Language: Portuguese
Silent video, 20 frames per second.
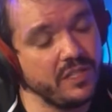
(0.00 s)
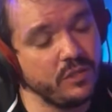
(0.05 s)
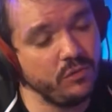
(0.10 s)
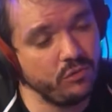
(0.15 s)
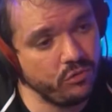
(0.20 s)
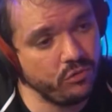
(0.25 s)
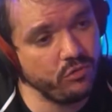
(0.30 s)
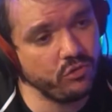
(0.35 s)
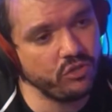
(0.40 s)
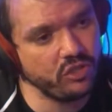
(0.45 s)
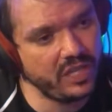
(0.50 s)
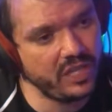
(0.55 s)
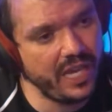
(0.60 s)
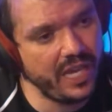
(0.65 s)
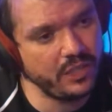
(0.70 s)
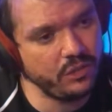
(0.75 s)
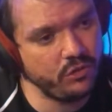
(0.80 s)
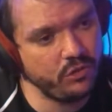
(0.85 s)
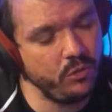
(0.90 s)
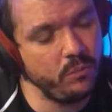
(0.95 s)
a fazer um
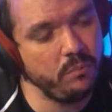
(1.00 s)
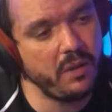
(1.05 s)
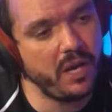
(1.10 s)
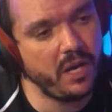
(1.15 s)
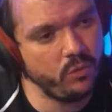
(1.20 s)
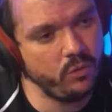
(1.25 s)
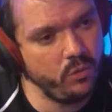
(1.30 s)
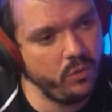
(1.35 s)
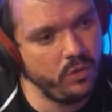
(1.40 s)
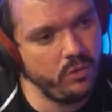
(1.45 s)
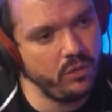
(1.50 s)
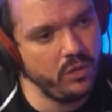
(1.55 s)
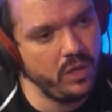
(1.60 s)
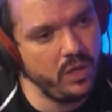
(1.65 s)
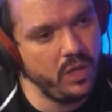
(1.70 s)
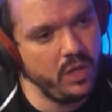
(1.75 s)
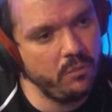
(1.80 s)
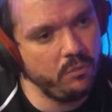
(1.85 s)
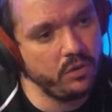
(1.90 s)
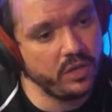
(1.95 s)
sucesso e um barulho
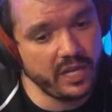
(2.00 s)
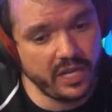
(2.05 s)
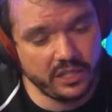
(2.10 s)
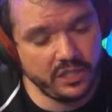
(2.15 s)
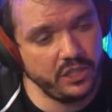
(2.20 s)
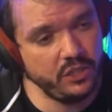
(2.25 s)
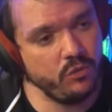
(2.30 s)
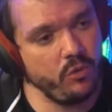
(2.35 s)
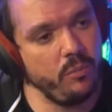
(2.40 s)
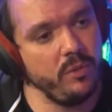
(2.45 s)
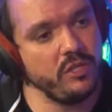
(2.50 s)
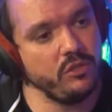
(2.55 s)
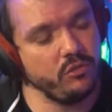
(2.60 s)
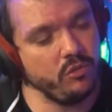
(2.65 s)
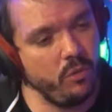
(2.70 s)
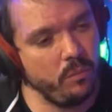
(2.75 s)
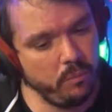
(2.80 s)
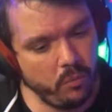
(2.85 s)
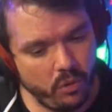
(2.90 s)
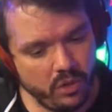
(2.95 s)
porque a gente
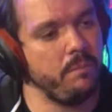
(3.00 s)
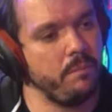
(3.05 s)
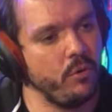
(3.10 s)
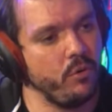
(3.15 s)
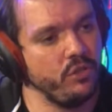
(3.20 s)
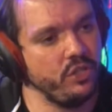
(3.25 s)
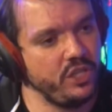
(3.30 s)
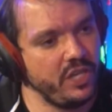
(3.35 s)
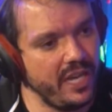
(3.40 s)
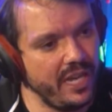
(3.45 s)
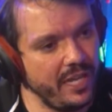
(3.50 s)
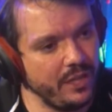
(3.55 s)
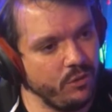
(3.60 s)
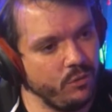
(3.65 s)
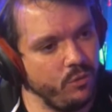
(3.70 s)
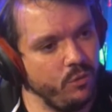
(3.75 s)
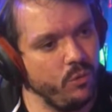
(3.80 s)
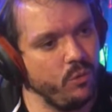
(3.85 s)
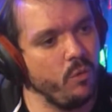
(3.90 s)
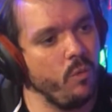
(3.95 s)
começou. Era
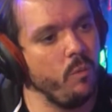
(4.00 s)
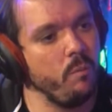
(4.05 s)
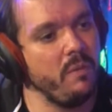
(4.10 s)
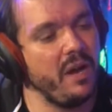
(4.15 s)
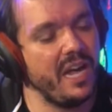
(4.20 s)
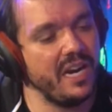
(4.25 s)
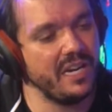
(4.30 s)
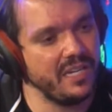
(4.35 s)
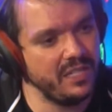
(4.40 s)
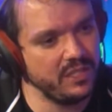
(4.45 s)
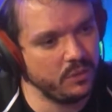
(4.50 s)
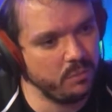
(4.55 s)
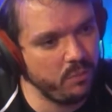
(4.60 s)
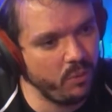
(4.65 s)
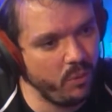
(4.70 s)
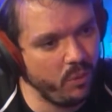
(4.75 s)
projeto com marcas